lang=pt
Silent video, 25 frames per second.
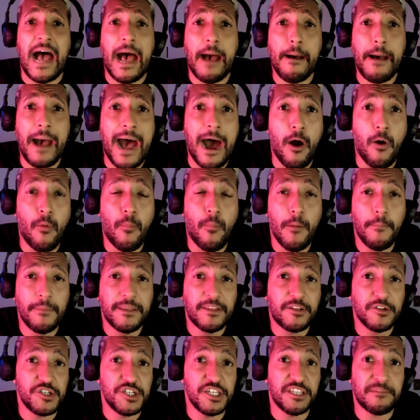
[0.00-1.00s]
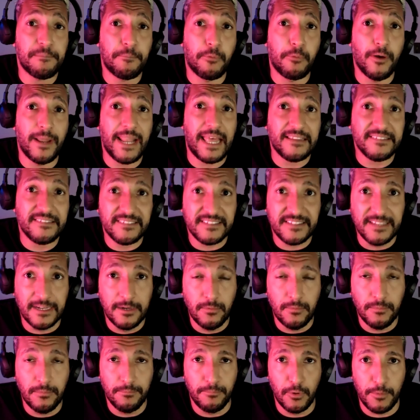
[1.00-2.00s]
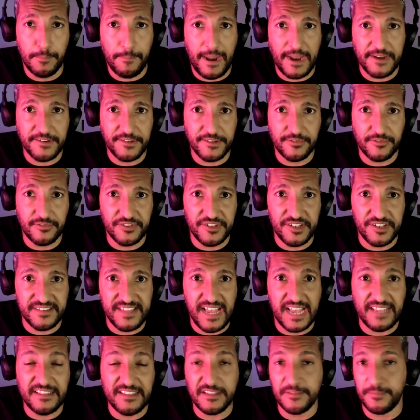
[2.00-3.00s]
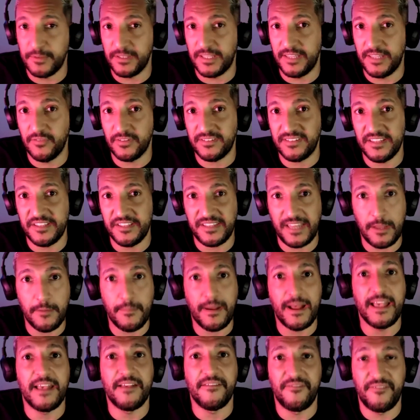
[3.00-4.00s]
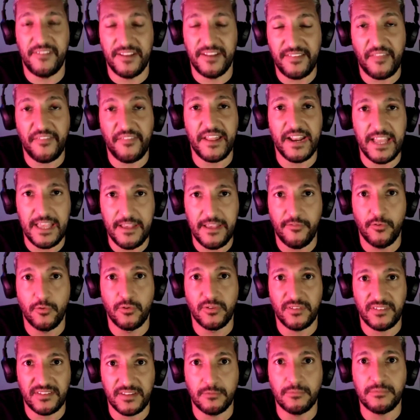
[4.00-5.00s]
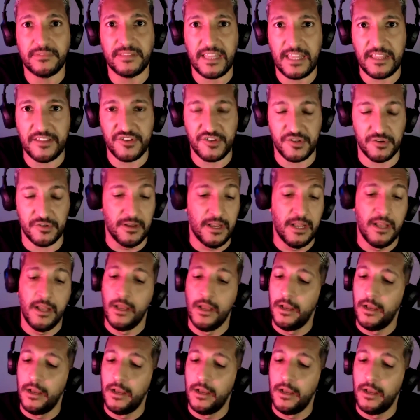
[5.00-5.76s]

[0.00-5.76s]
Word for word: há, há um momento de exploração por parte dos designers, porque você tem uma verdadeira revolução têxtil